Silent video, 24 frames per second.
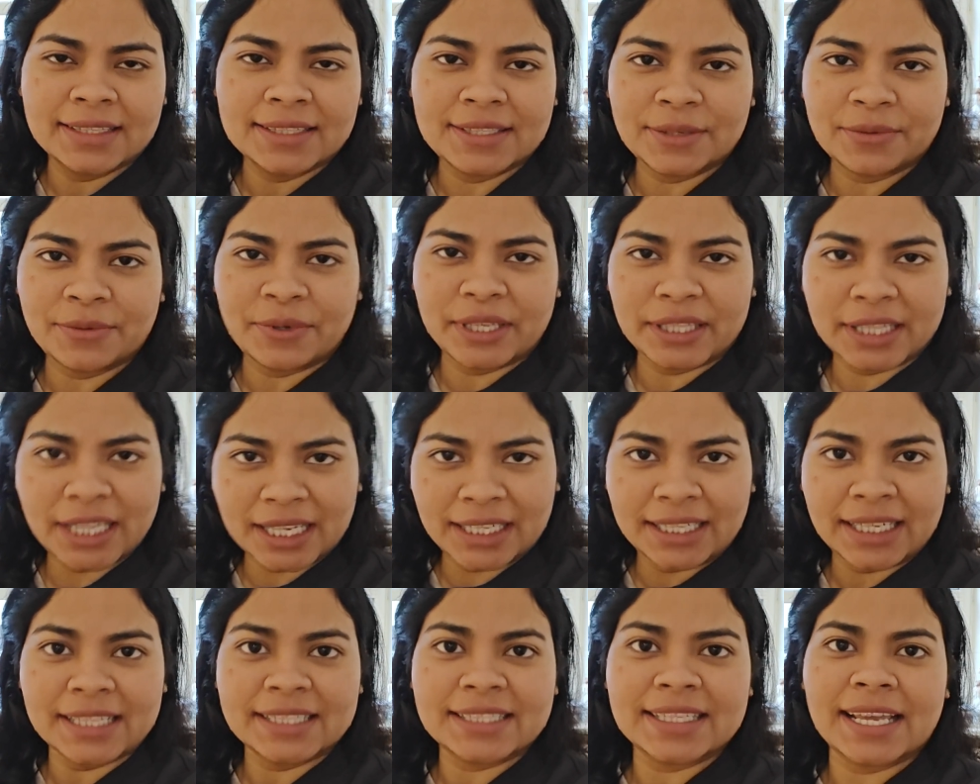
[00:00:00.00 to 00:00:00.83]
যে
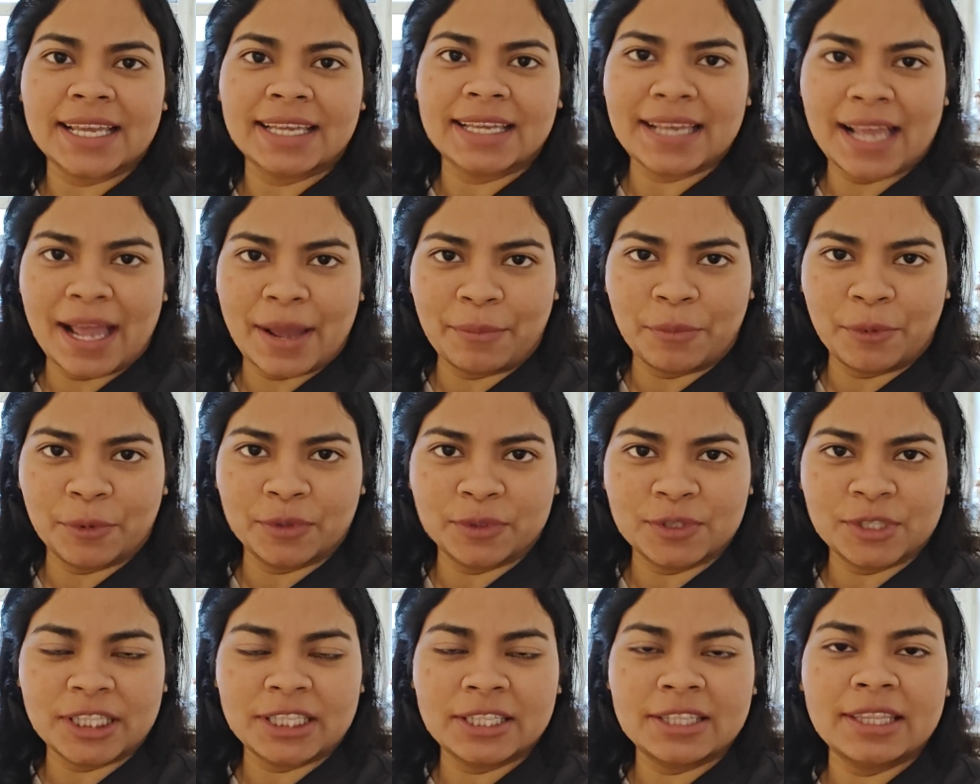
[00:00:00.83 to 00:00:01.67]
ওয়েদারটা আজকে কেমন
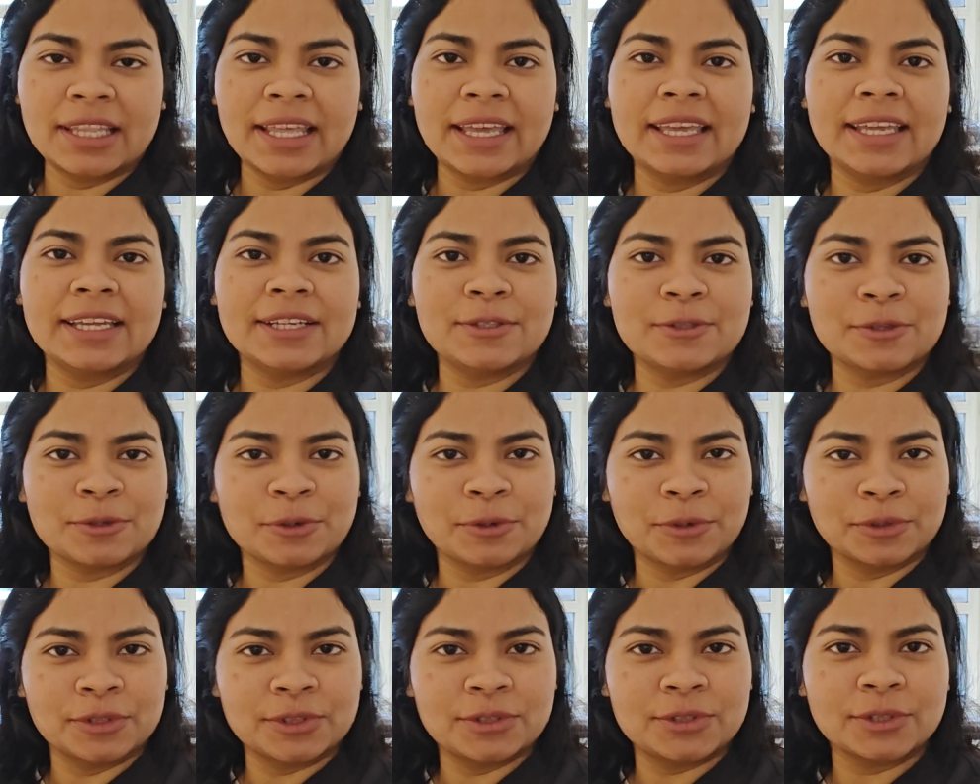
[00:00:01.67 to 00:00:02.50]
যেদিন দেখি একটু
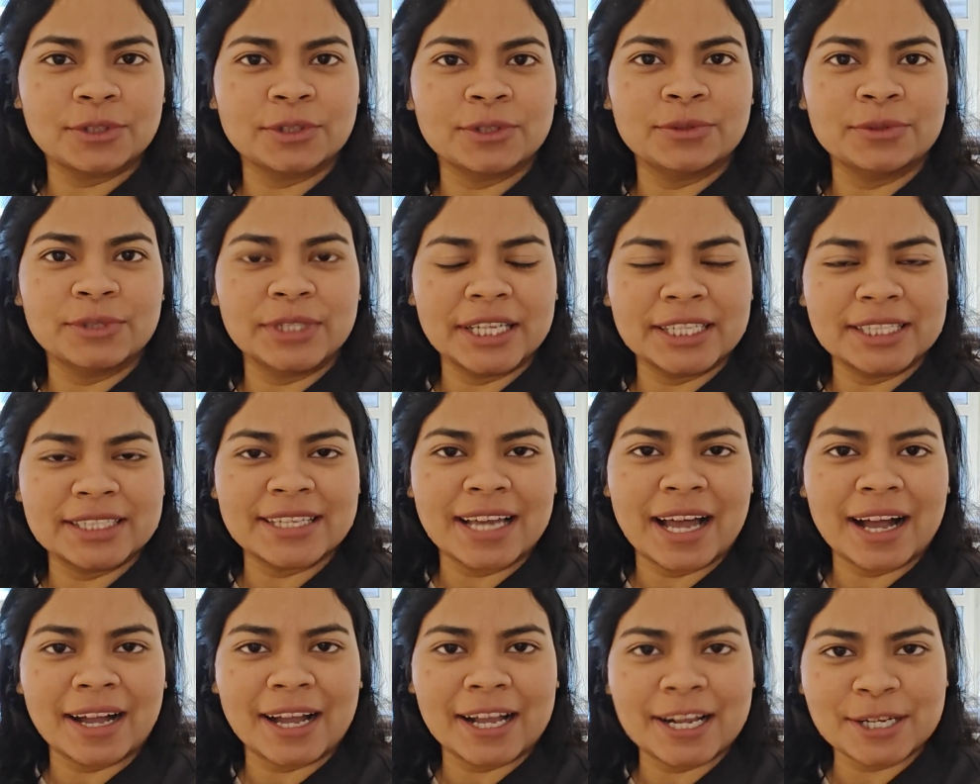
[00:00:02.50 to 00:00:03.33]
রোদ টোদ
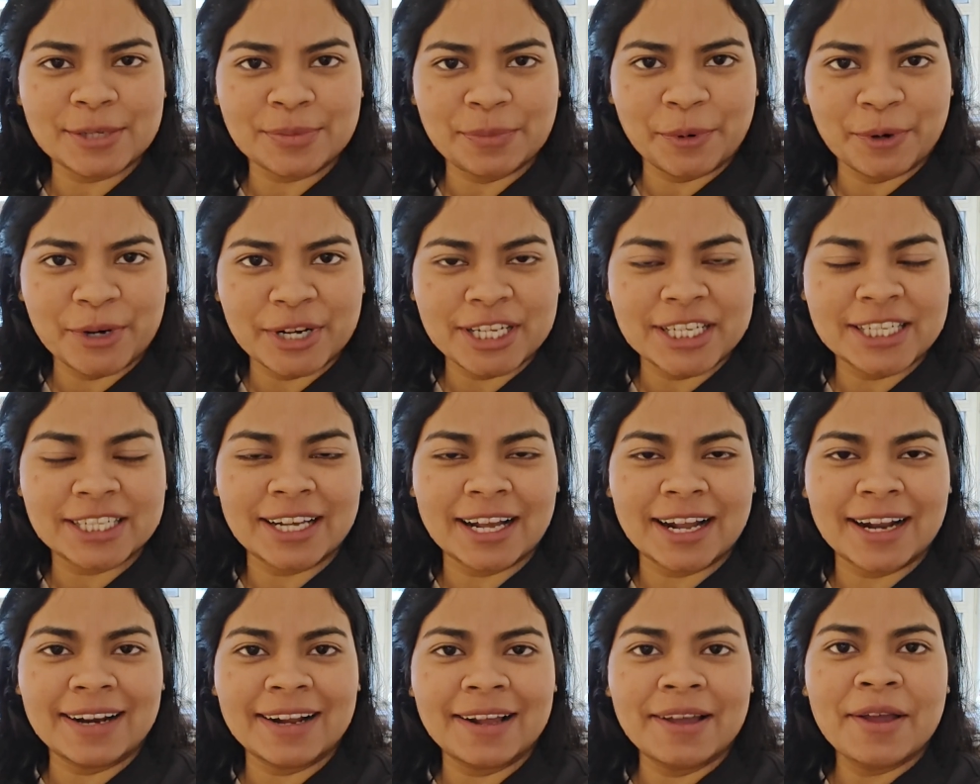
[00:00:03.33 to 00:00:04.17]
উঠেছে আকাশ
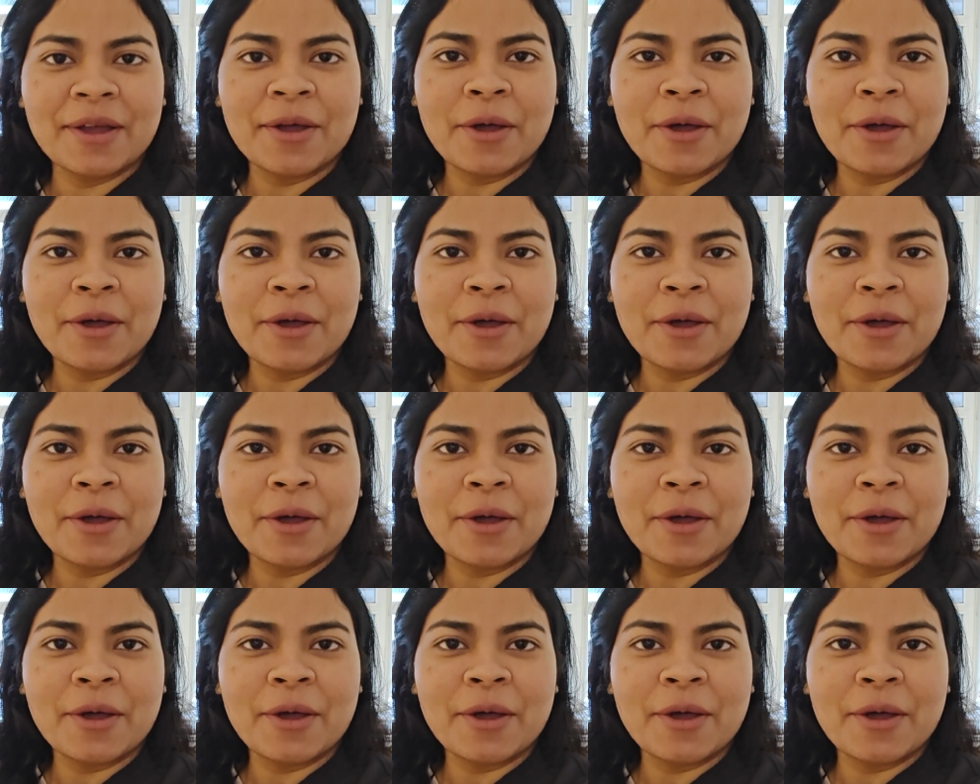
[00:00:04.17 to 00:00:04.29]
পরিষ্কার